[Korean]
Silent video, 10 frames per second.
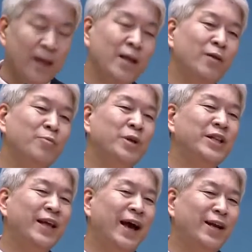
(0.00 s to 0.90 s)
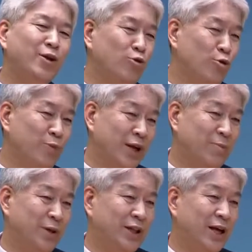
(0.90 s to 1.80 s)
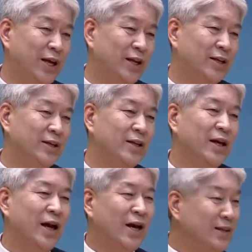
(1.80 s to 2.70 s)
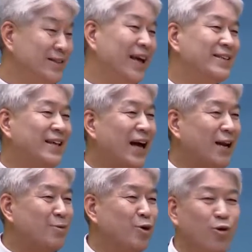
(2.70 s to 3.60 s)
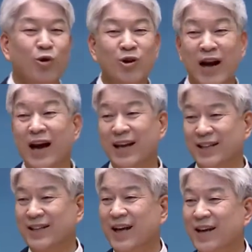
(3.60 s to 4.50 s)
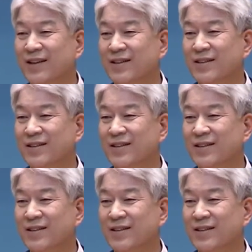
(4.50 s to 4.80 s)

여러분 미디안이 누굽니까 미디안이? 항상 사람은 공가가 있다.